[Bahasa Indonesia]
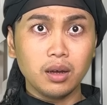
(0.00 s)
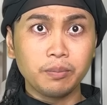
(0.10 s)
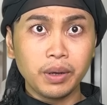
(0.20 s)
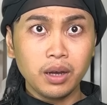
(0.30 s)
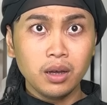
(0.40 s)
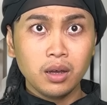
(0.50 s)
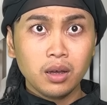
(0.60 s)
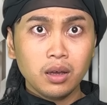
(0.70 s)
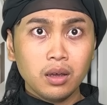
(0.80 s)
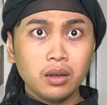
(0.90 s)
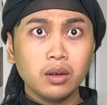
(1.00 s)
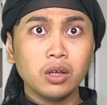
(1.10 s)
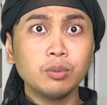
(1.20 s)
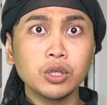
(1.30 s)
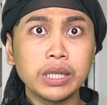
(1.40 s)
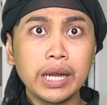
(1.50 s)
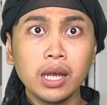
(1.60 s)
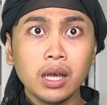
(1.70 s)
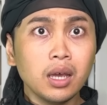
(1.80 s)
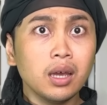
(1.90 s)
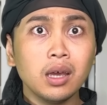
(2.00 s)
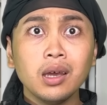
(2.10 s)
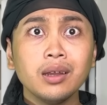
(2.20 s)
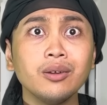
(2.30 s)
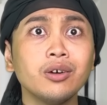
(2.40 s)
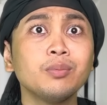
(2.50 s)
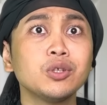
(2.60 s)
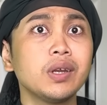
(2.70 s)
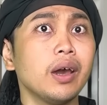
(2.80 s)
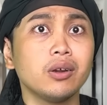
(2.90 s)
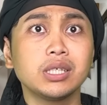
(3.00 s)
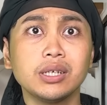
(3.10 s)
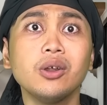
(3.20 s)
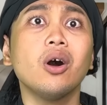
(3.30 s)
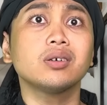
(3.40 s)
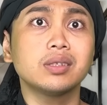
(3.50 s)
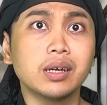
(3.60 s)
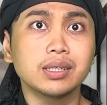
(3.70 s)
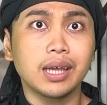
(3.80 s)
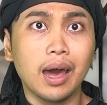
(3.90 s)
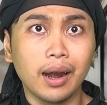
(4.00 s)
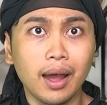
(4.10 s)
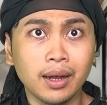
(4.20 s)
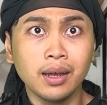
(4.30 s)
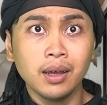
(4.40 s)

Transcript: apa non putri non putri harus ke dokter sekarang